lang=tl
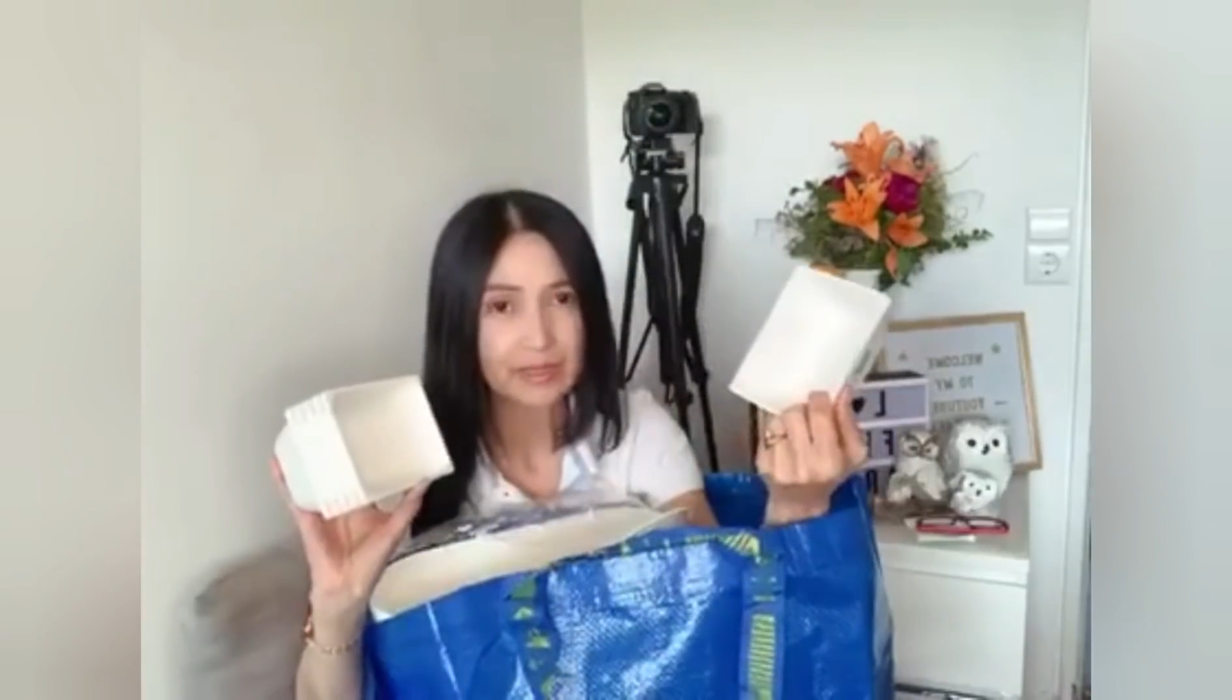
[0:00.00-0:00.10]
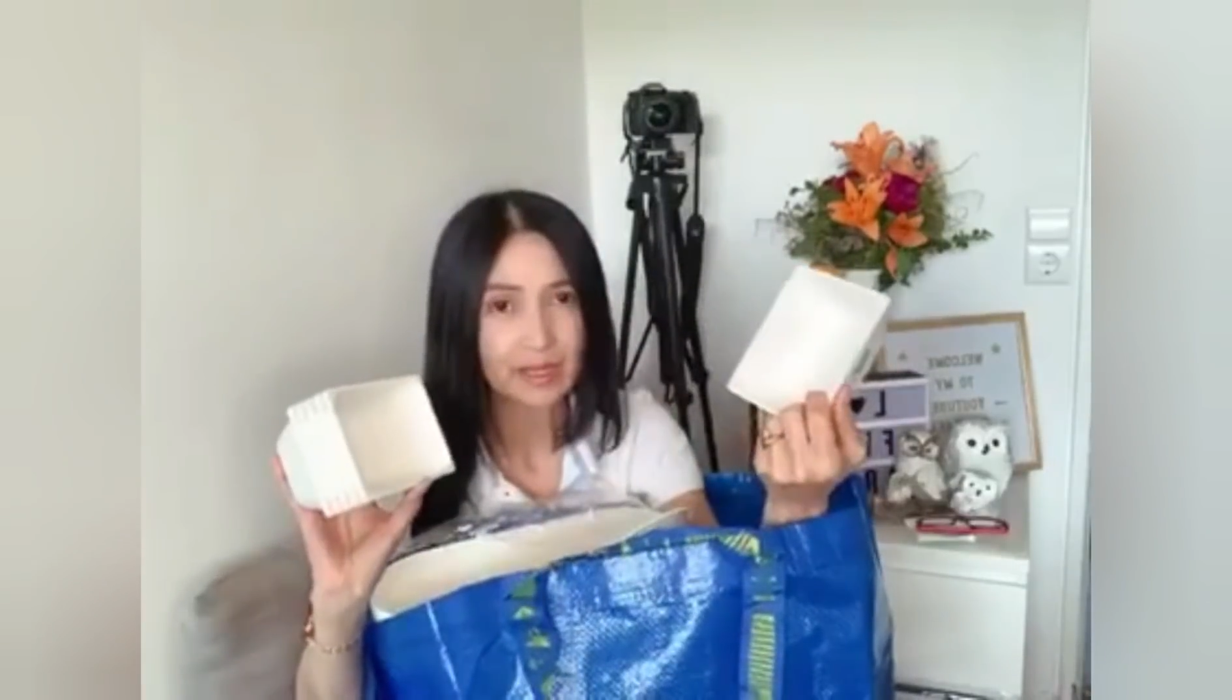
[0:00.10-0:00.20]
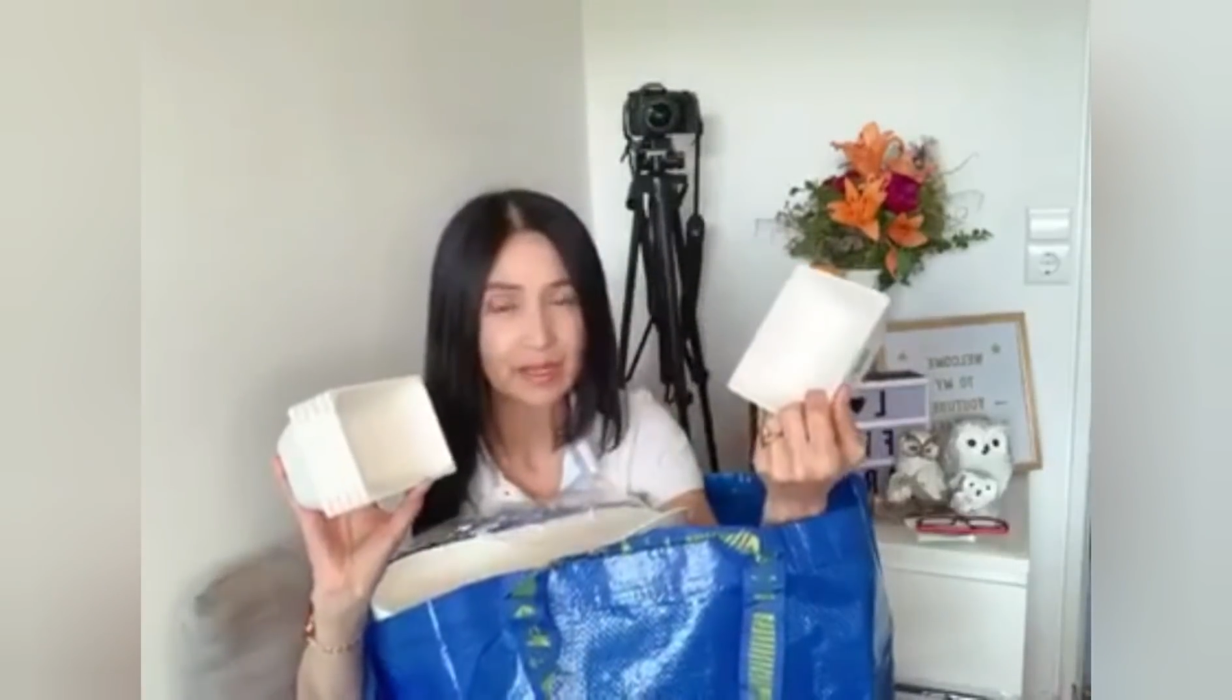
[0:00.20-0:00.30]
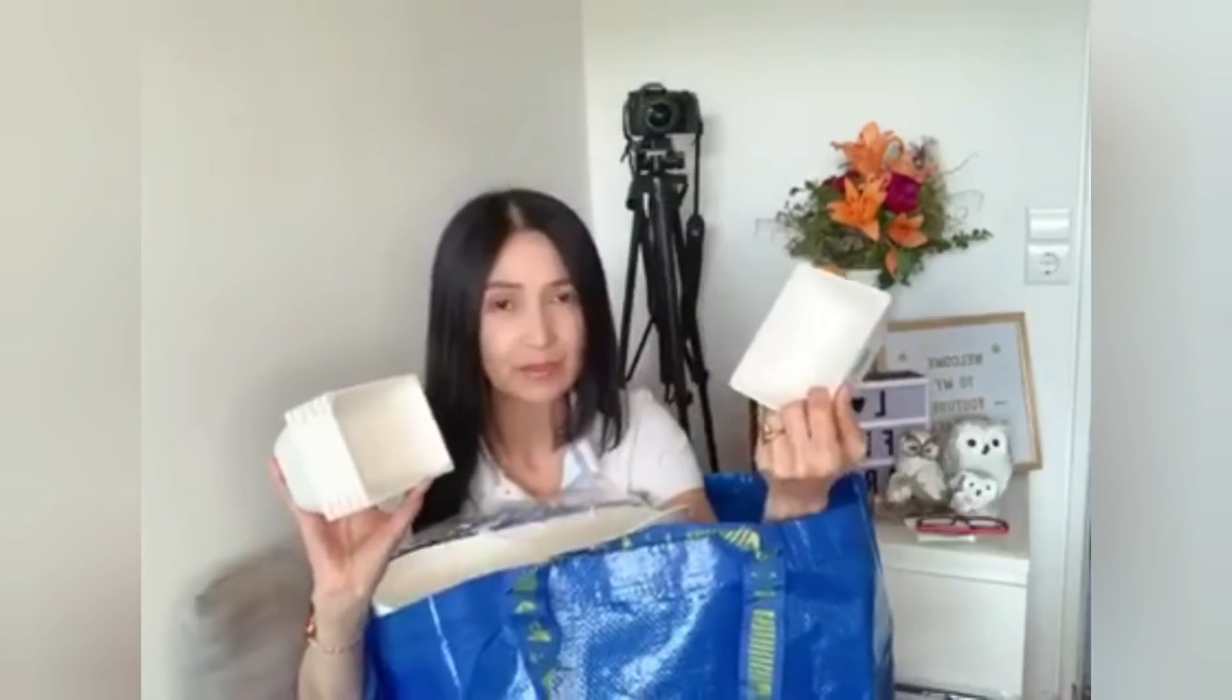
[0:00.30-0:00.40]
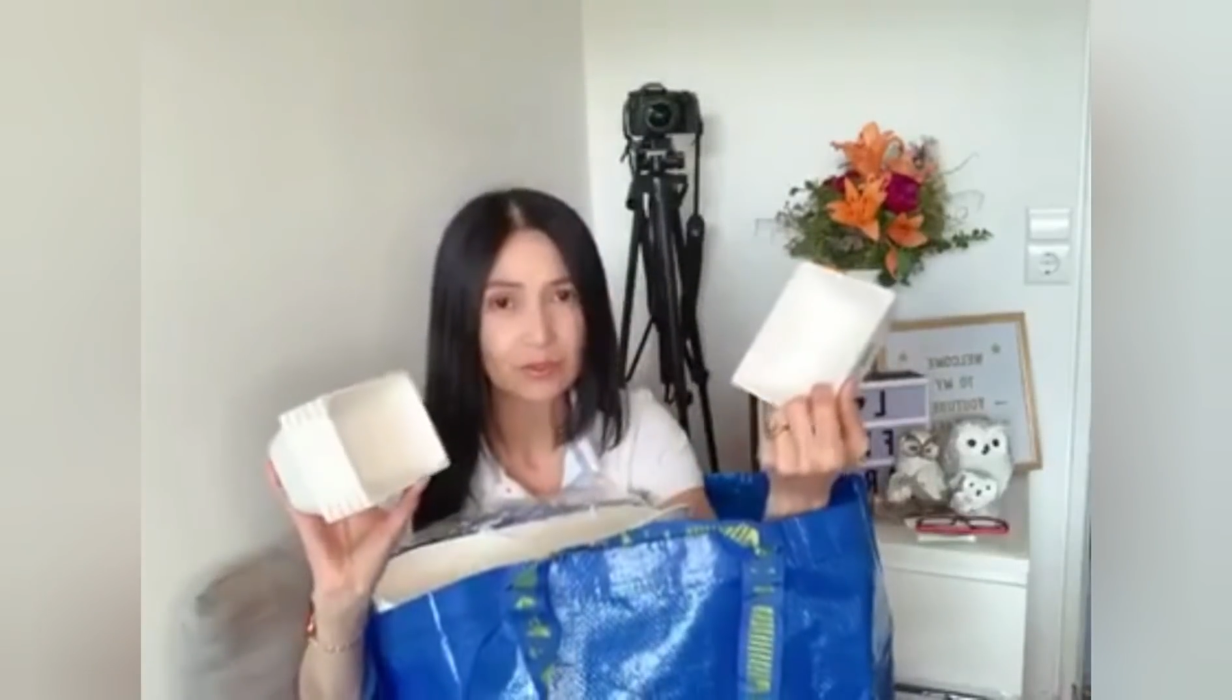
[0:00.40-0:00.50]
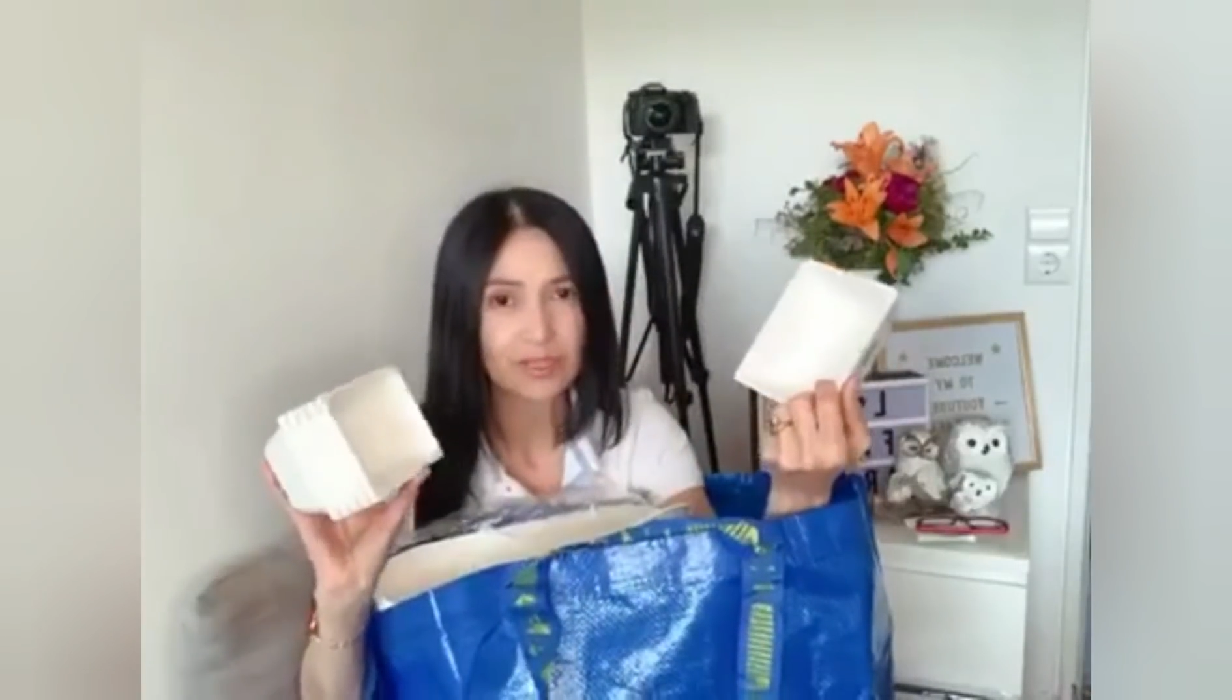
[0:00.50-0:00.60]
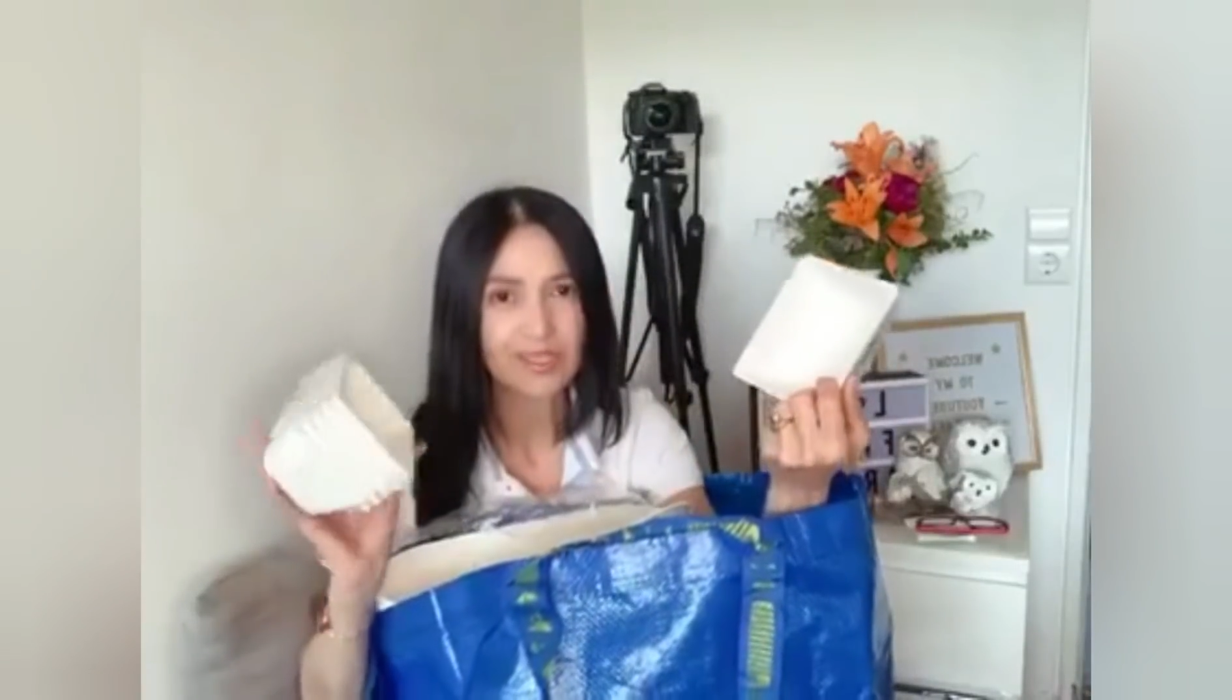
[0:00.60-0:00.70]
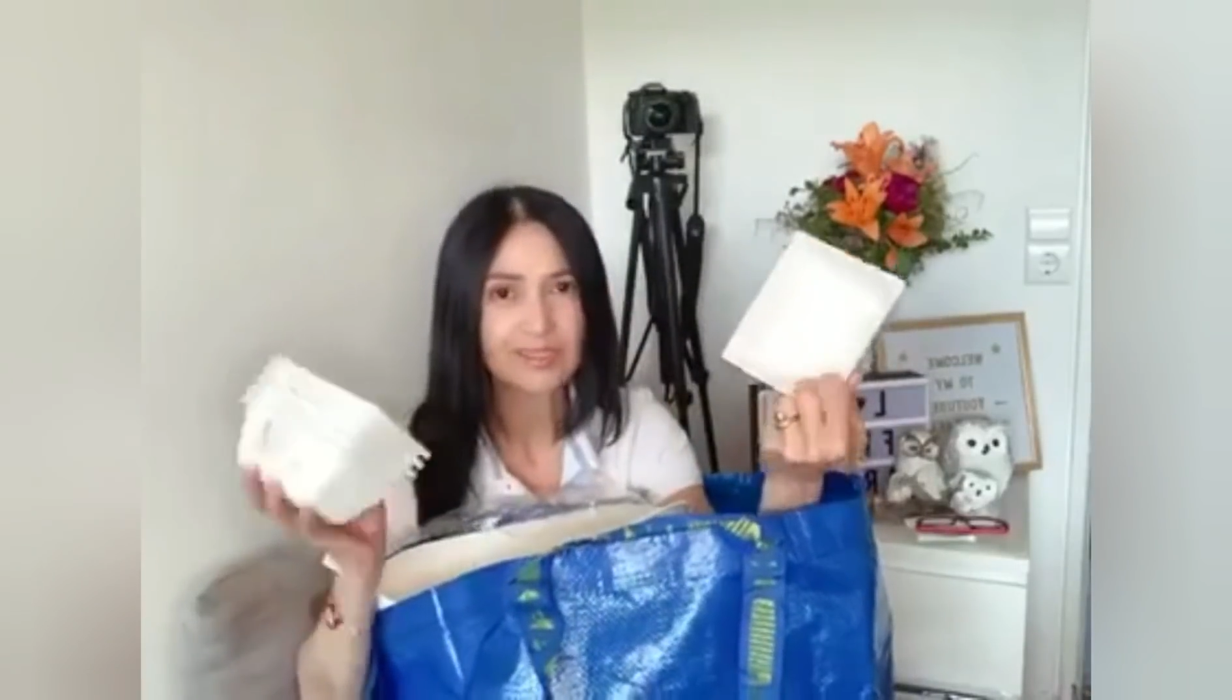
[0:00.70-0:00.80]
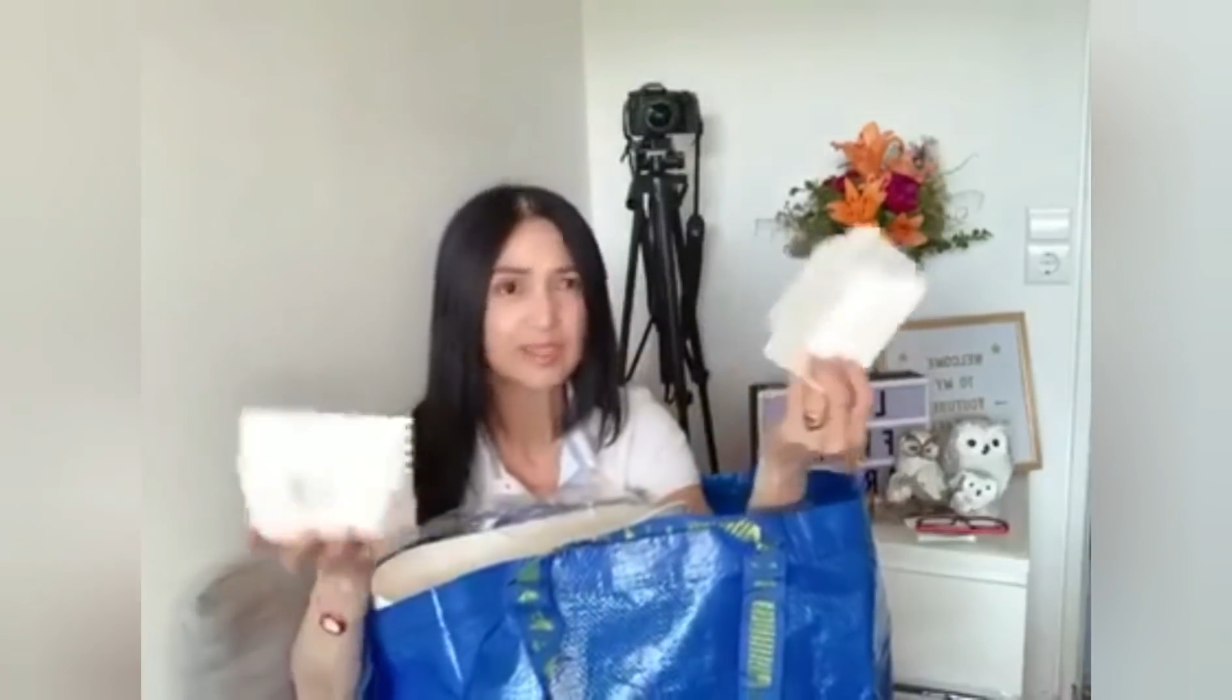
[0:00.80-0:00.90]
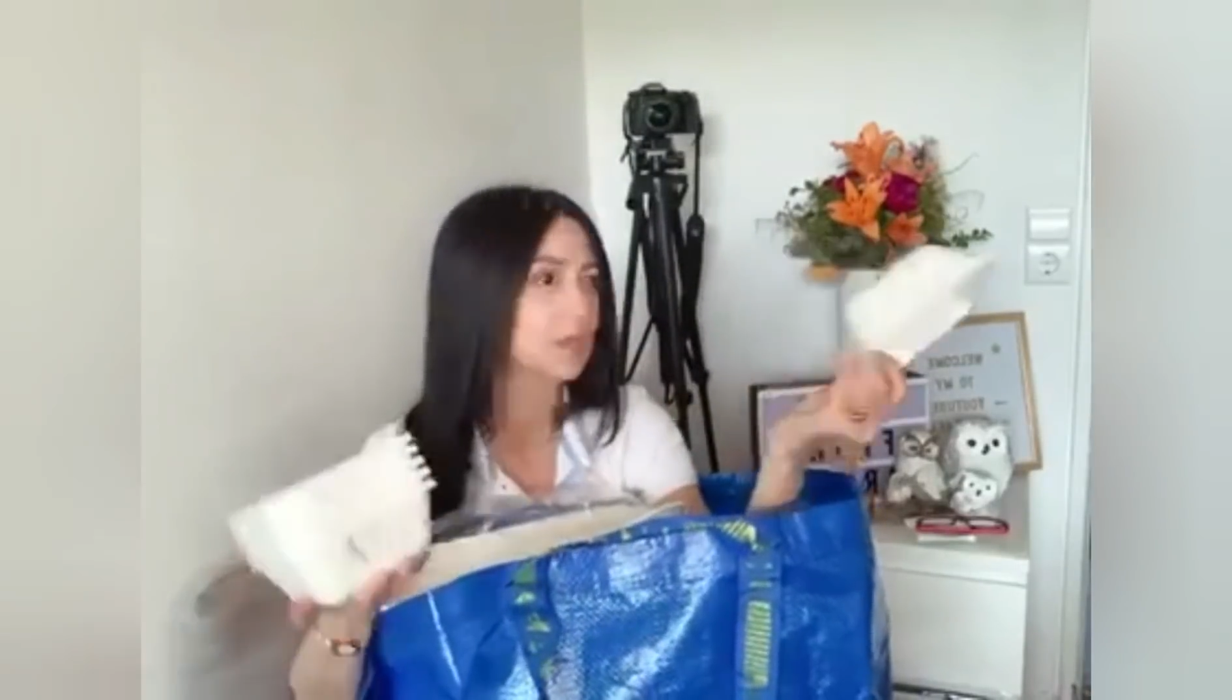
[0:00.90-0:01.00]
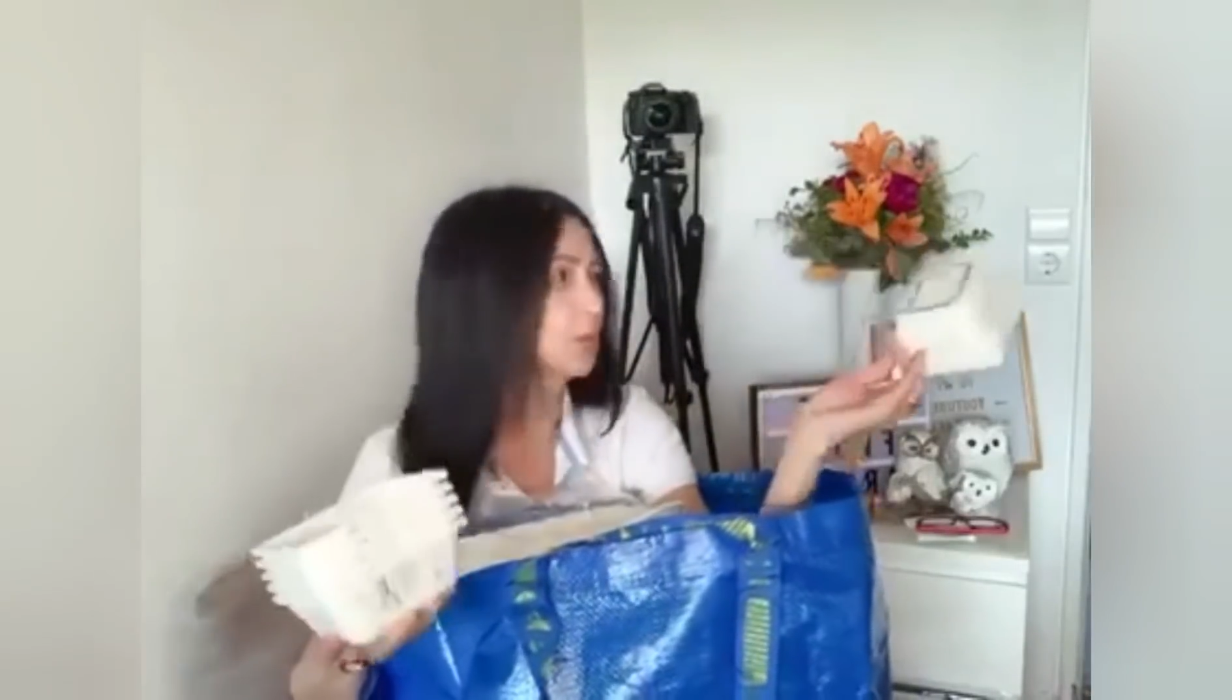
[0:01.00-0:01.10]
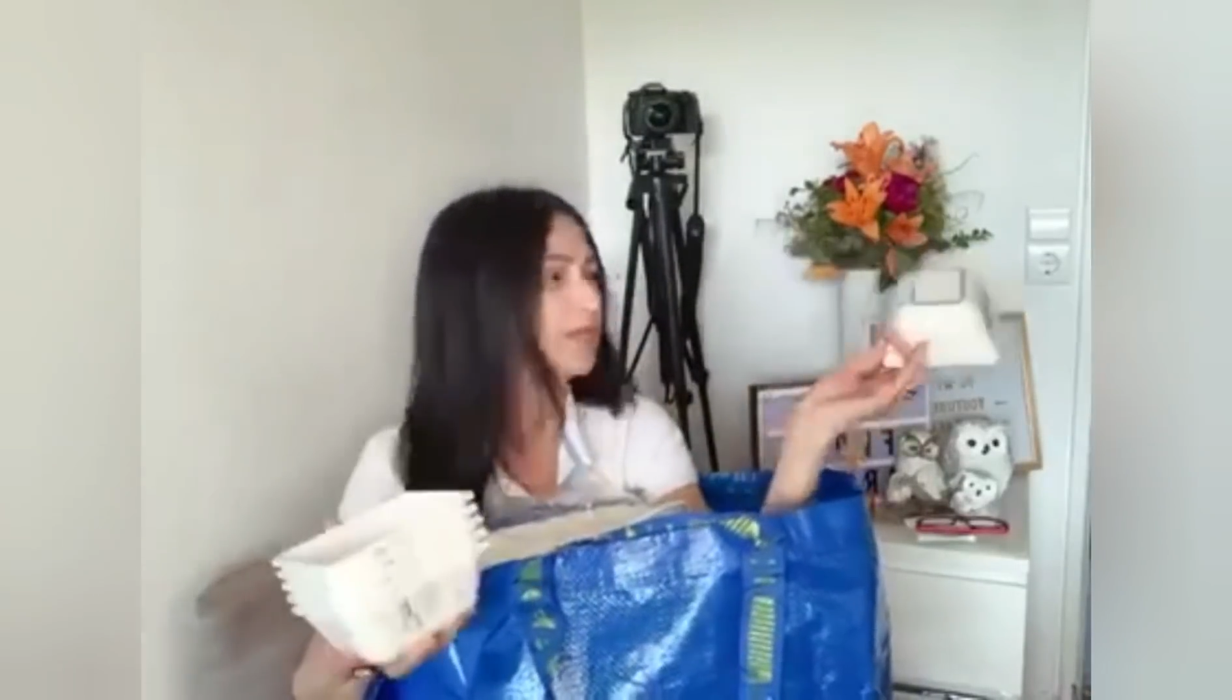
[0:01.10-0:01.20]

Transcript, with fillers: na ako na hindi katulad